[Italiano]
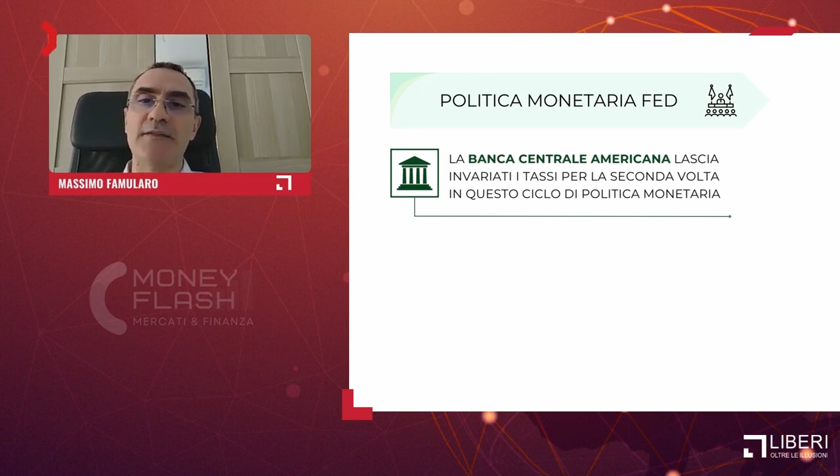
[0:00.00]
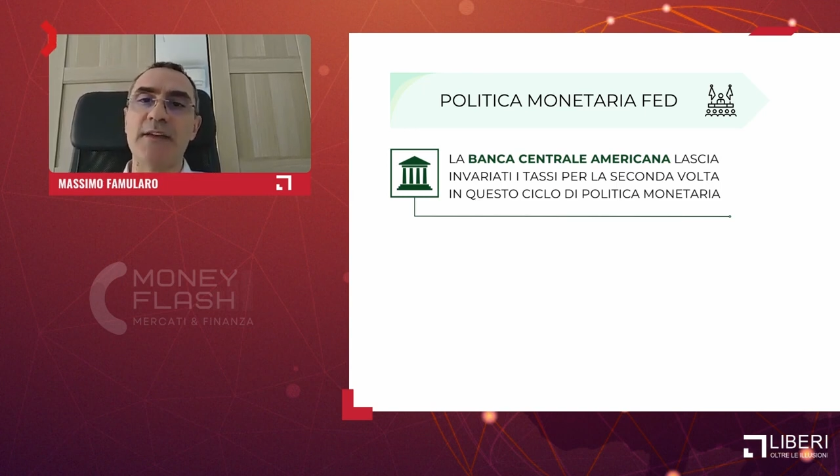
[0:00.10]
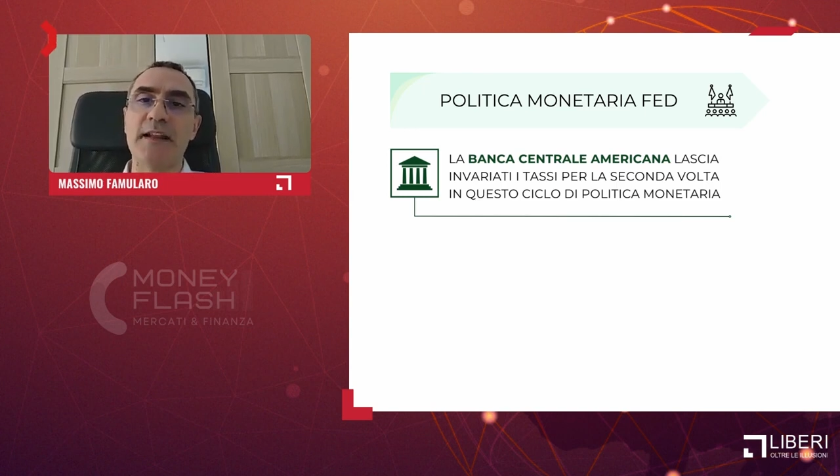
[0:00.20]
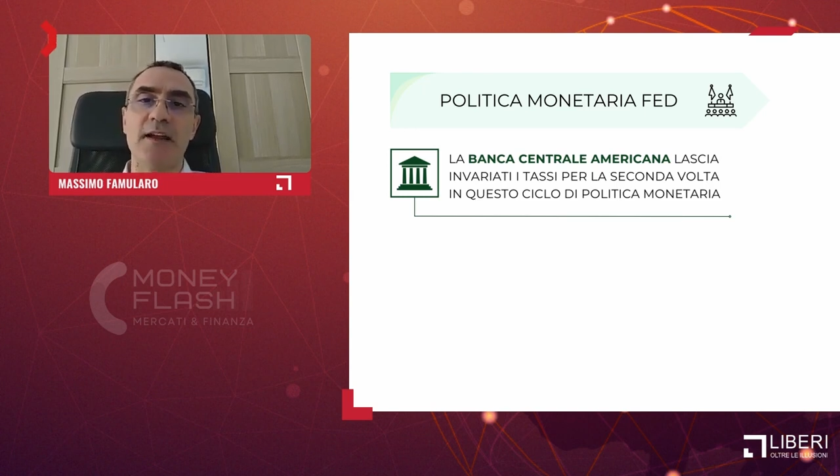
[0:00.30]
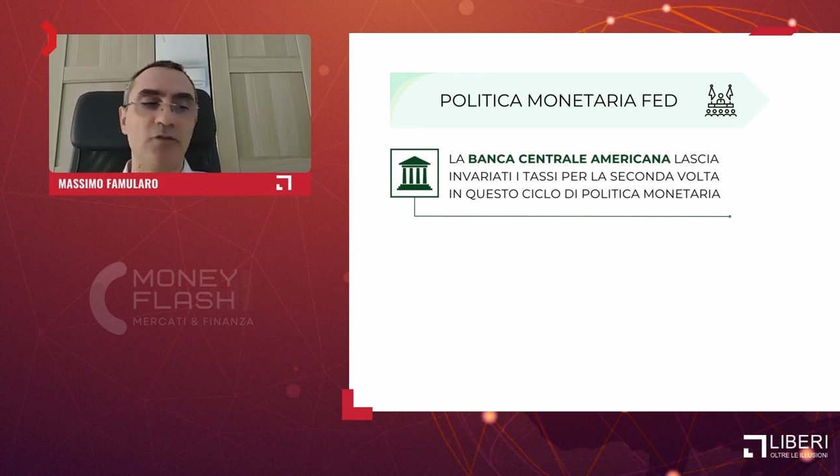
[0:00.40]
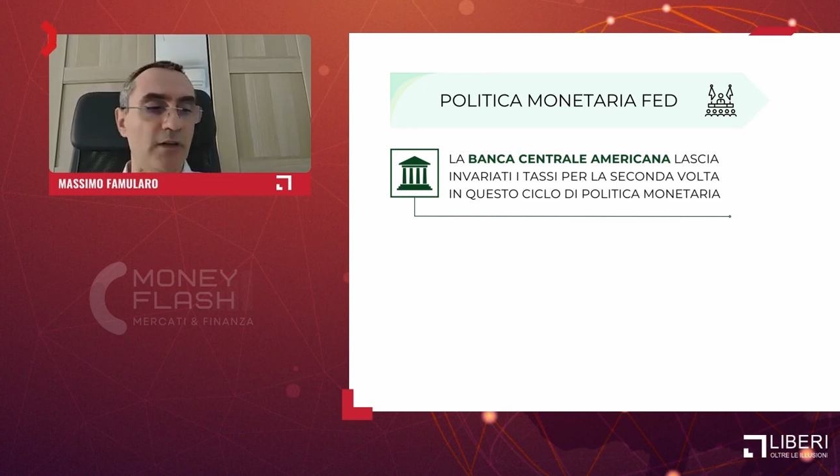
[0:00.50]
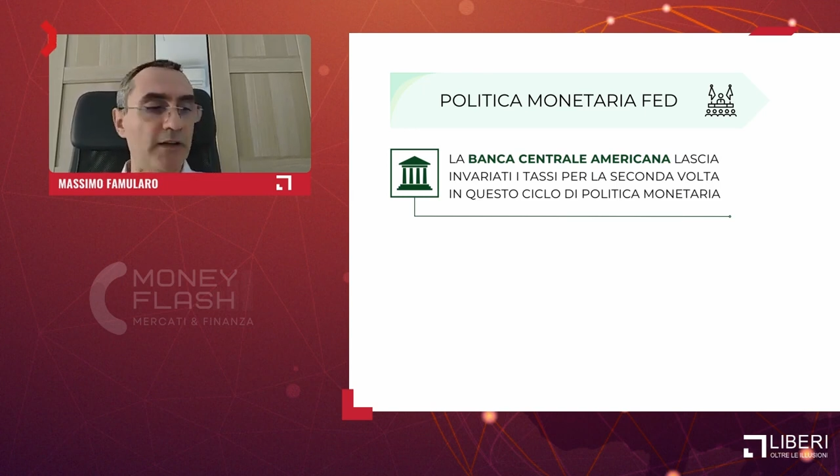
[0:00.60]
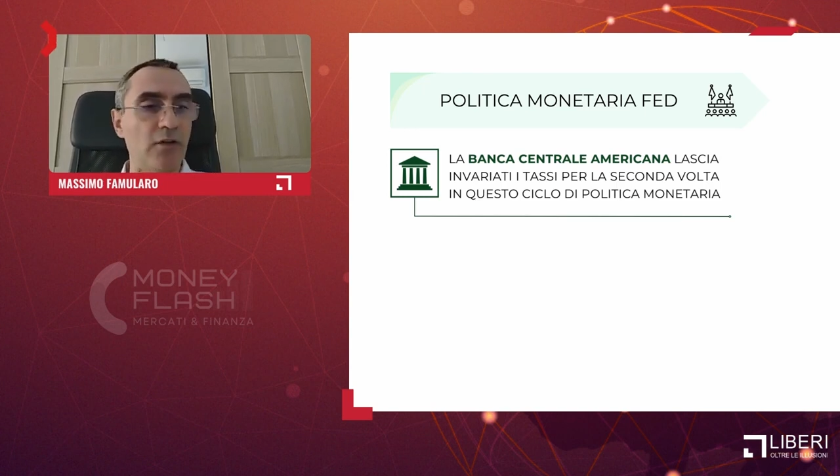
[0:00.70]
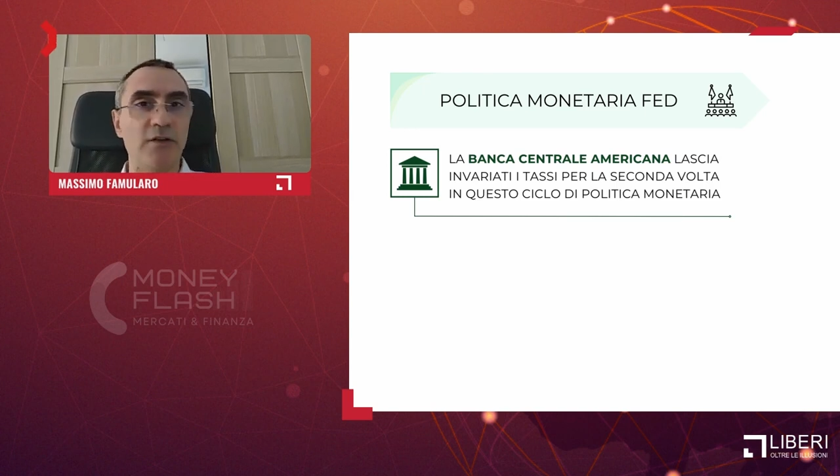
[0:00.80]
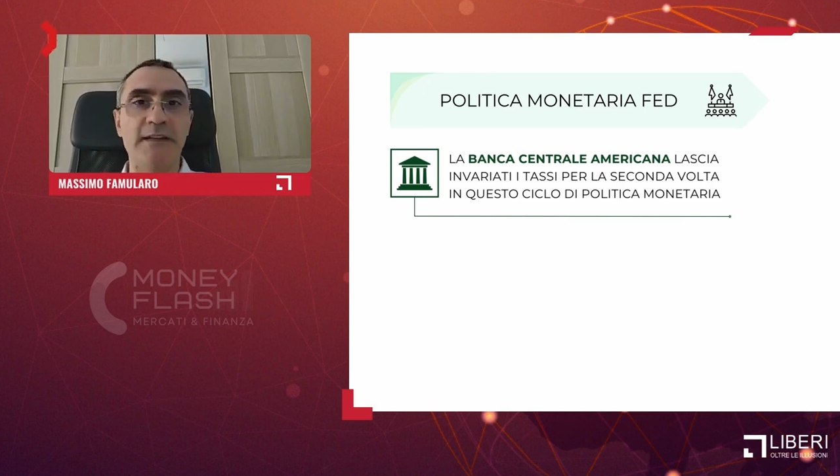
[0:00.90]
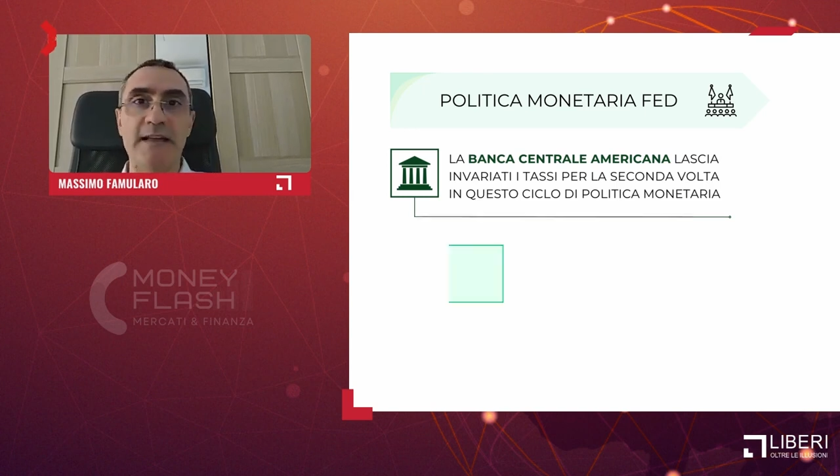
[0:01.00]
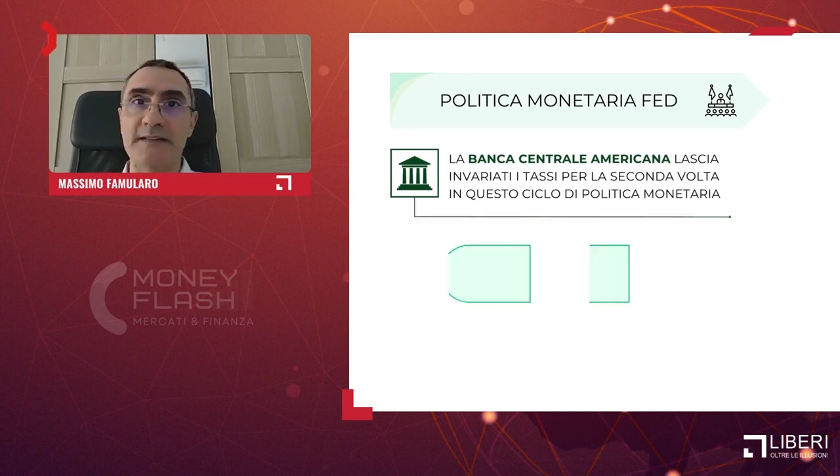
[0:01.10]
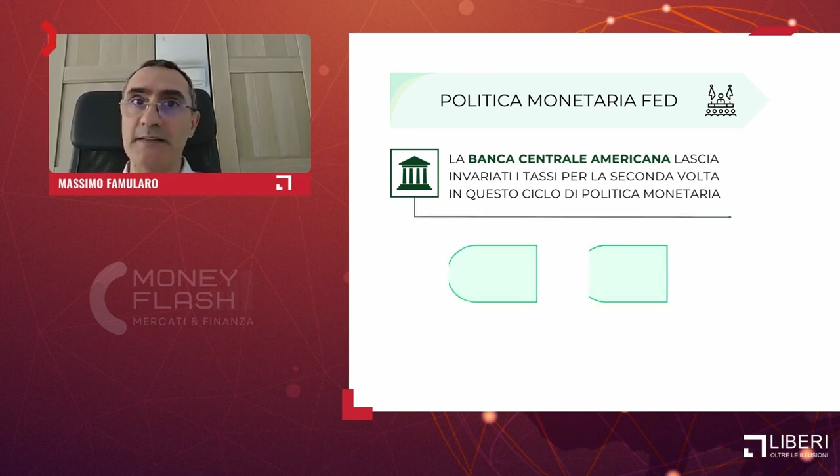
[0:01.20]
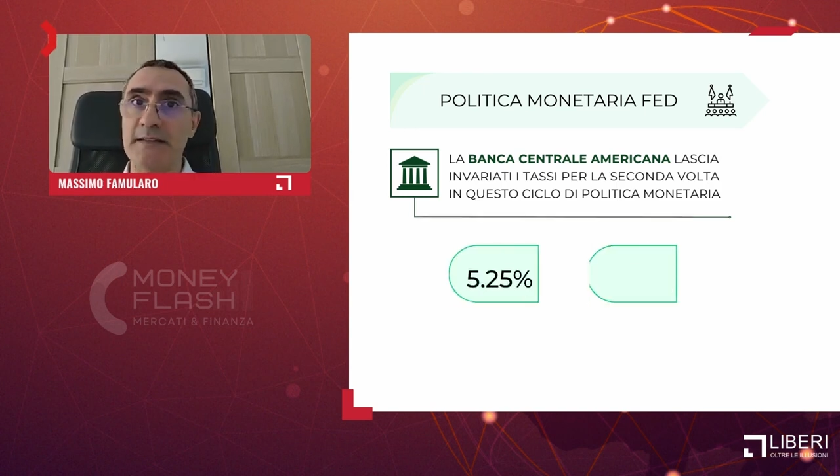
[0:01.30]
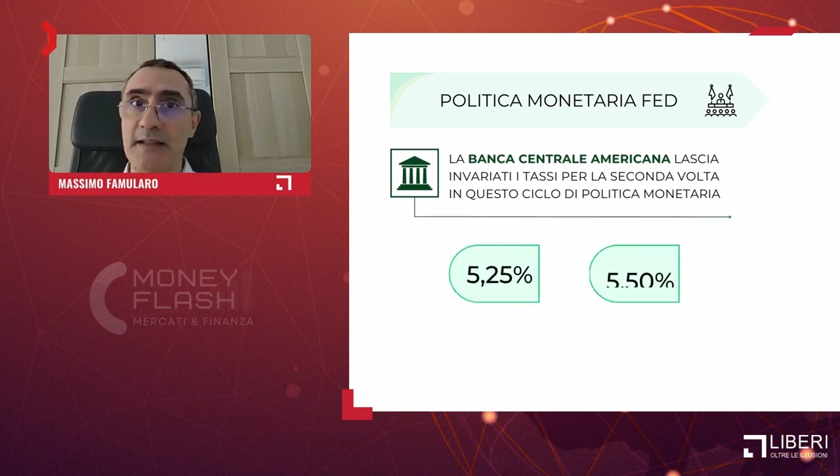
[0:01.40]
invariato il livello dei
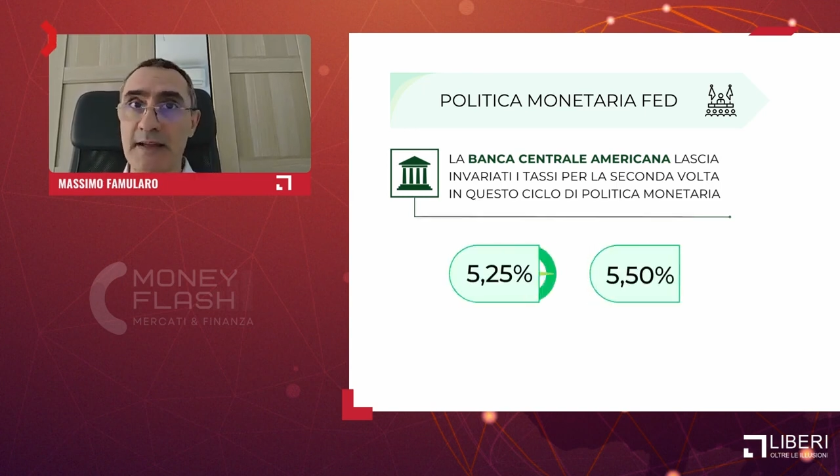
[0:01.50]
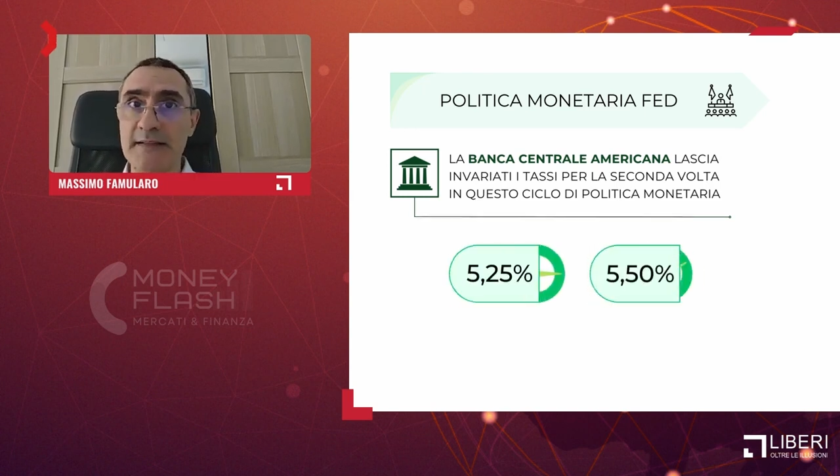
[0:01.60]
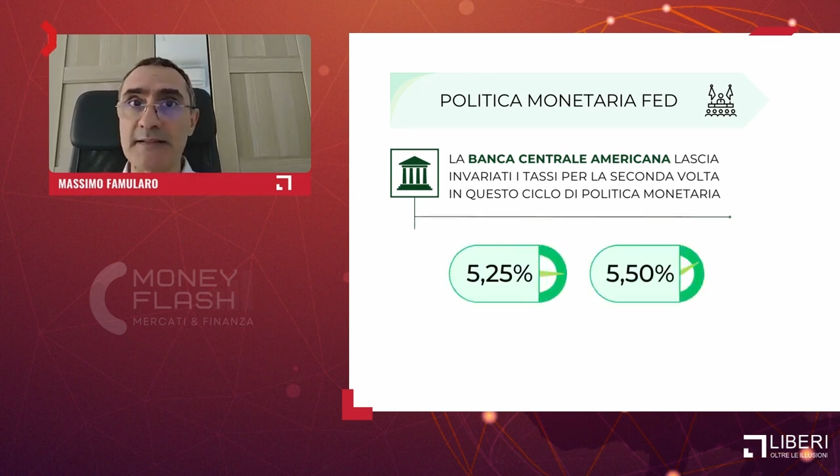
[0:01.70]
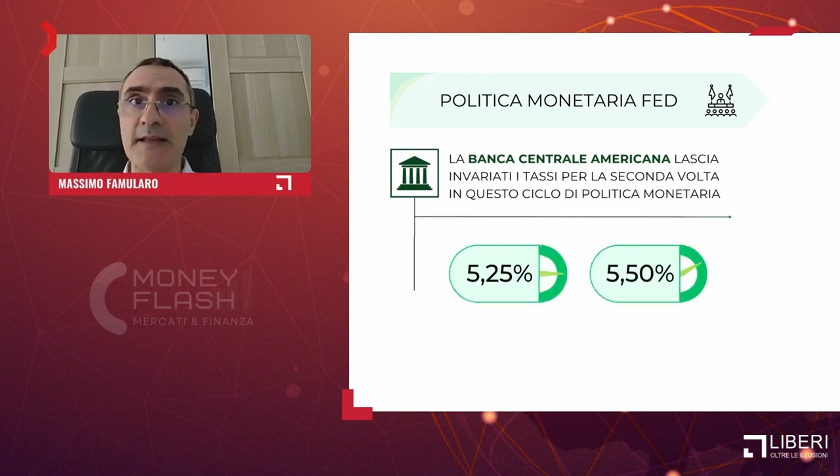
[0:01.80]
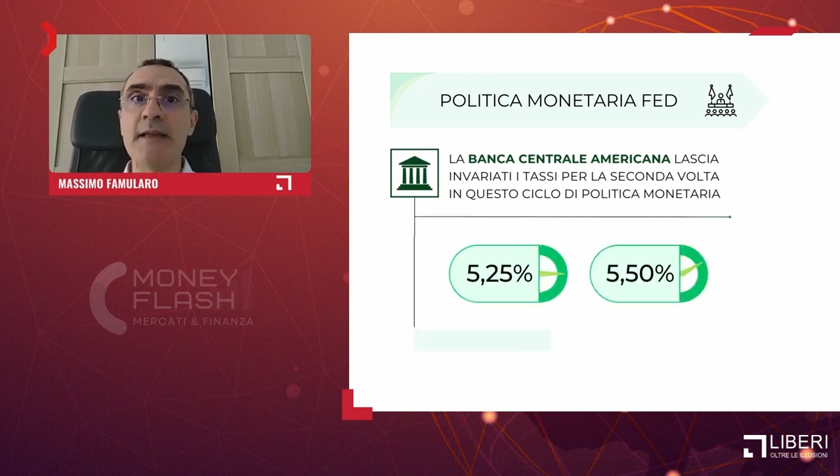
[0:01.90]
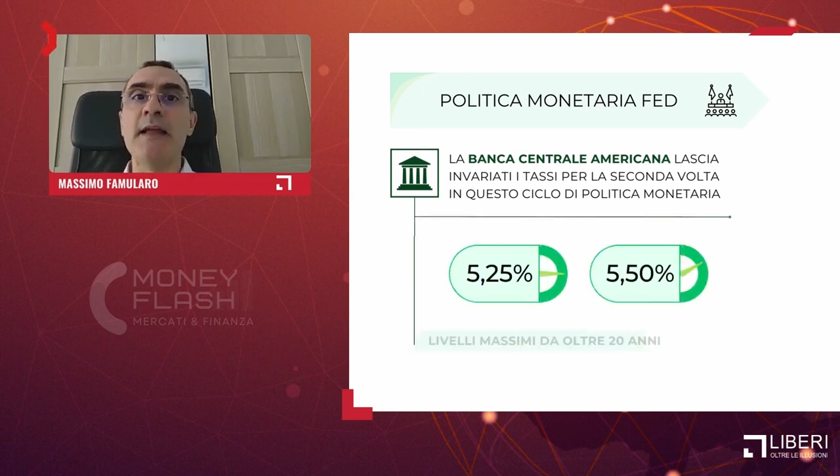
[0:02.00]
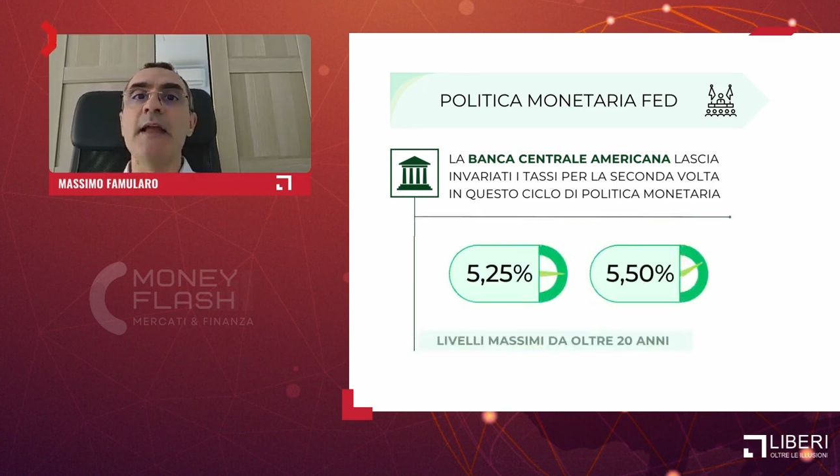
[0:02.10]
tassi di interesse.